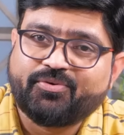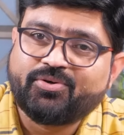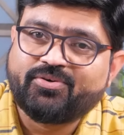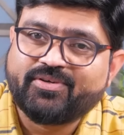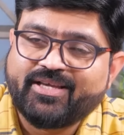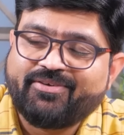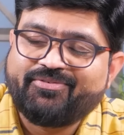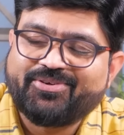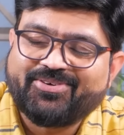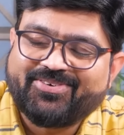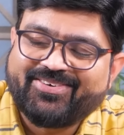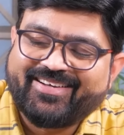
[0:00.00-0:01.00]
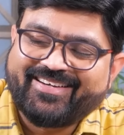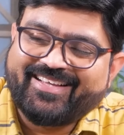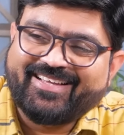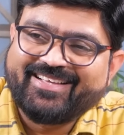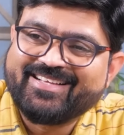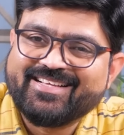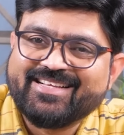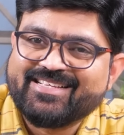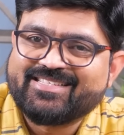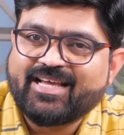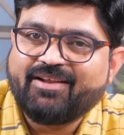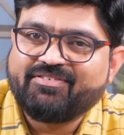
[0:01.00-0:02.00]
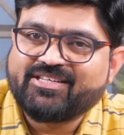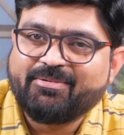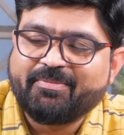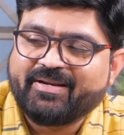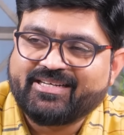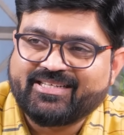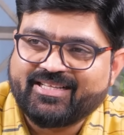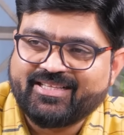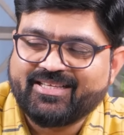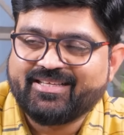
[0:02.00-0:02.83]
వ్యూహం ఏం వ్యూహం తన వ్యూహంలో చాలా విషమ పరీక్ష అది